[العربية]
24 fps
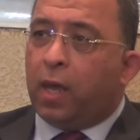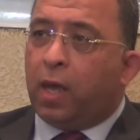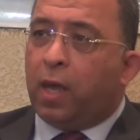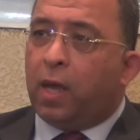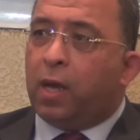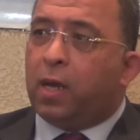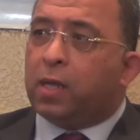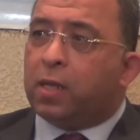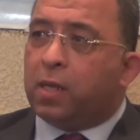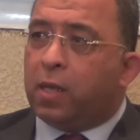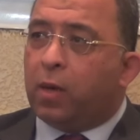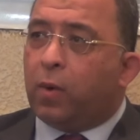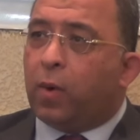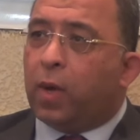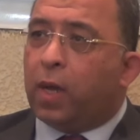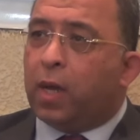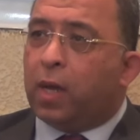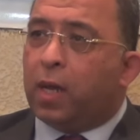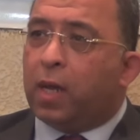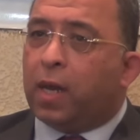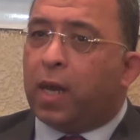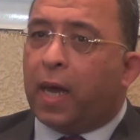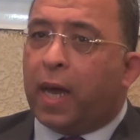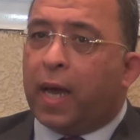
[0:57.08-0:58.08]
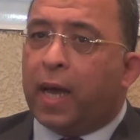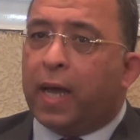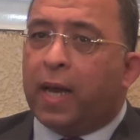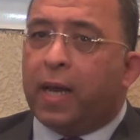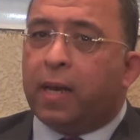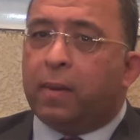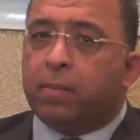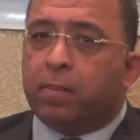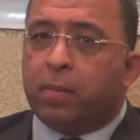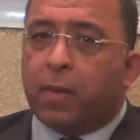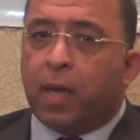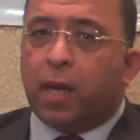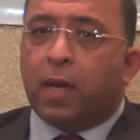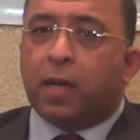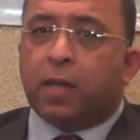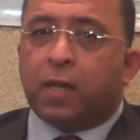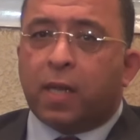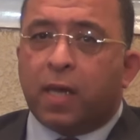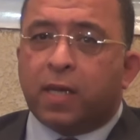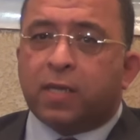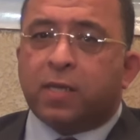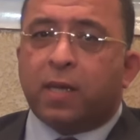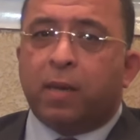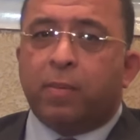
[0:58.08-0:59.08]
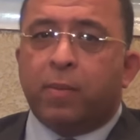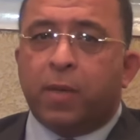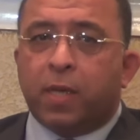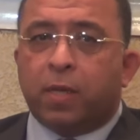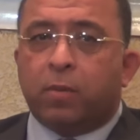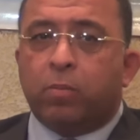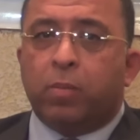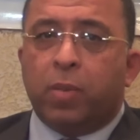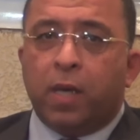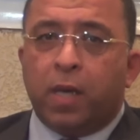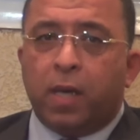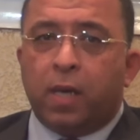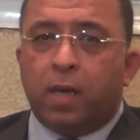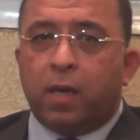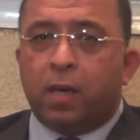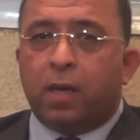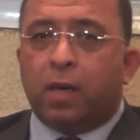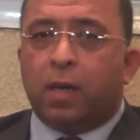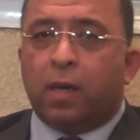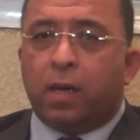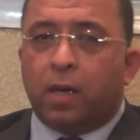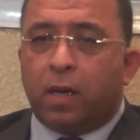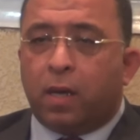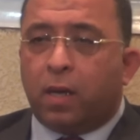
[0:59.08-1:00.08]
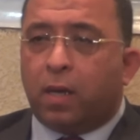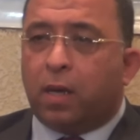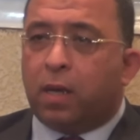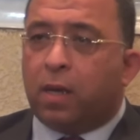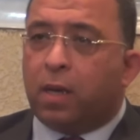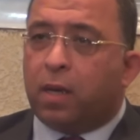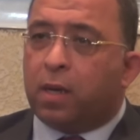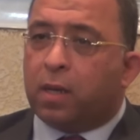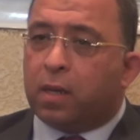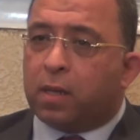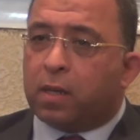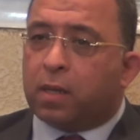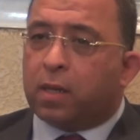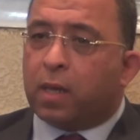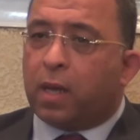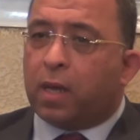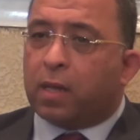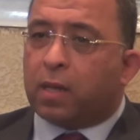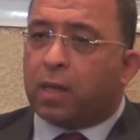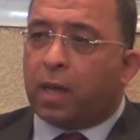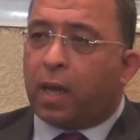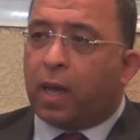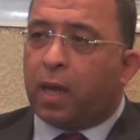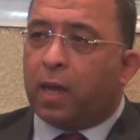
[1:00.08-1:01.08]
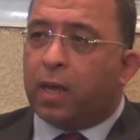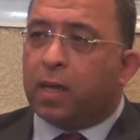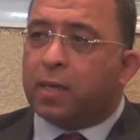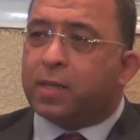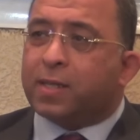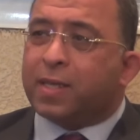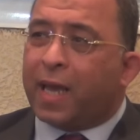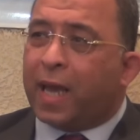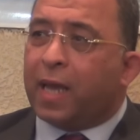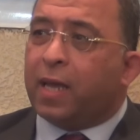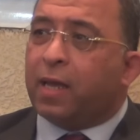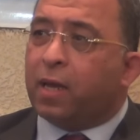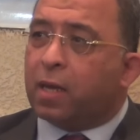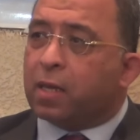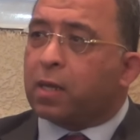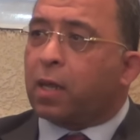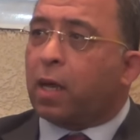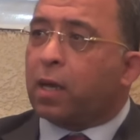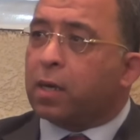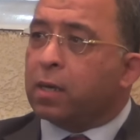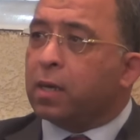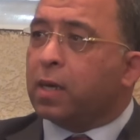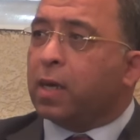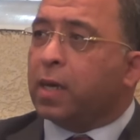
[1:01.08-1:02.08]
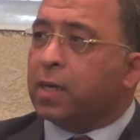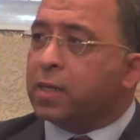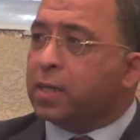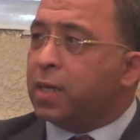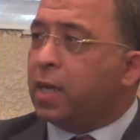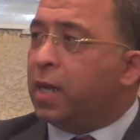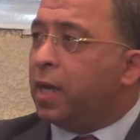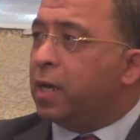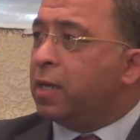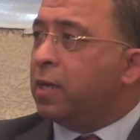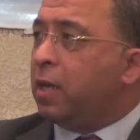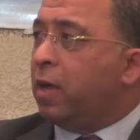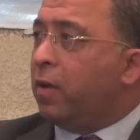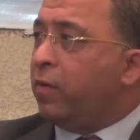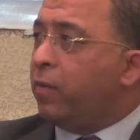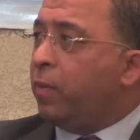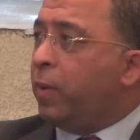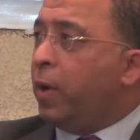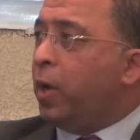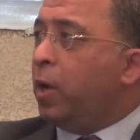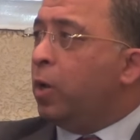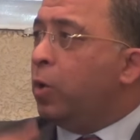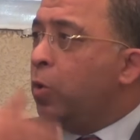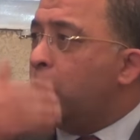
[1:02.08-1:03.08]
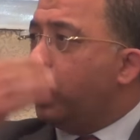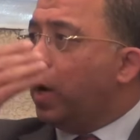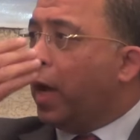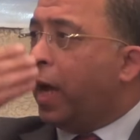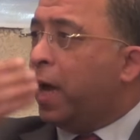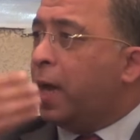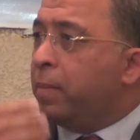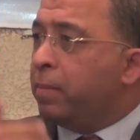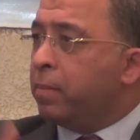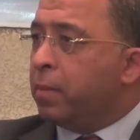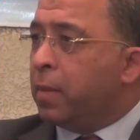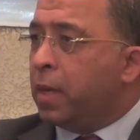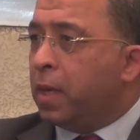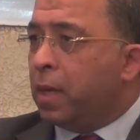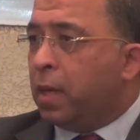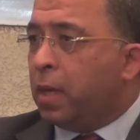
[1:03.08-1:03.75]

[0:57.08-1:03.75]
اللي دول العالم التزمت بالسعي آه، لتحقيق هذه الاهداف بحلول عام